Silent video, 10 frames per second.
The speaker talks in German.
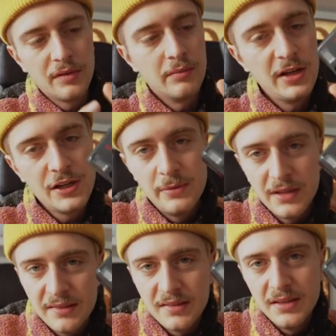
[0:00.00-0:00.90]
Zum Beispiel
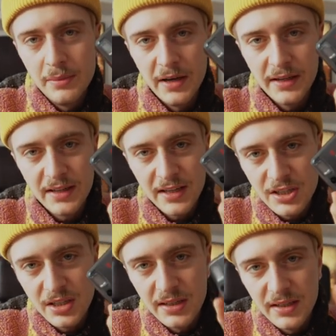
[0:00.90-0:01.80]
jetzt hier bei einer
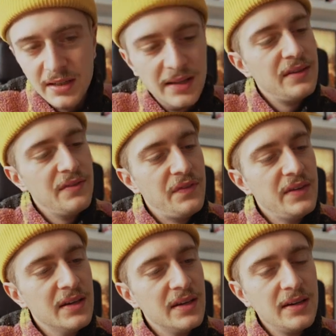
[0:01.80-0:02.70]
Yashica
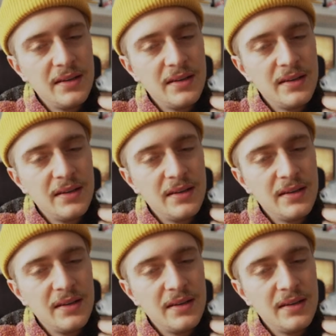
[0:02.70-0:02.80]
T4,